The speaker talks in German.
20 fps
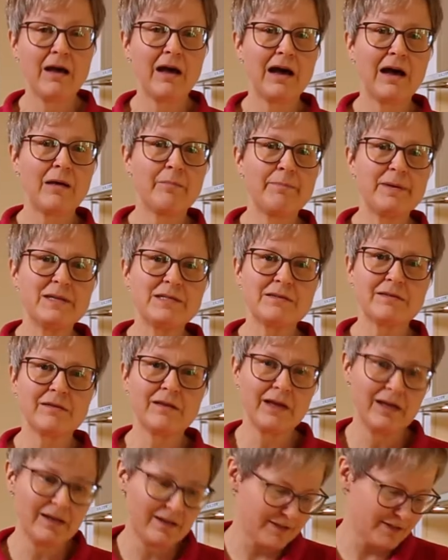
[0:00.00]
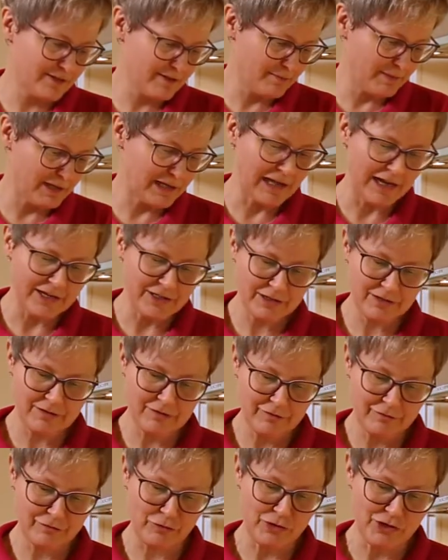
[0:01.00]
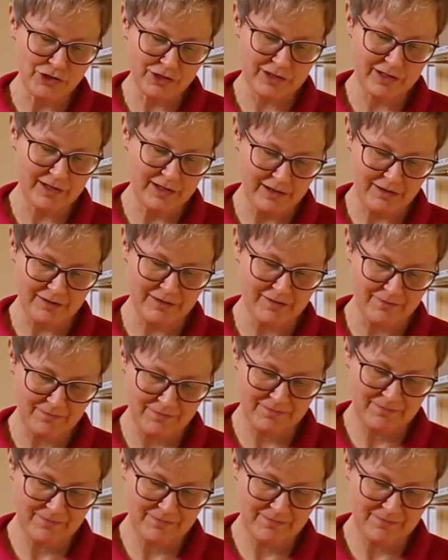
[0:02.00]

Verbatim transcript: Am besten geht es mit leicht feuchten Händen.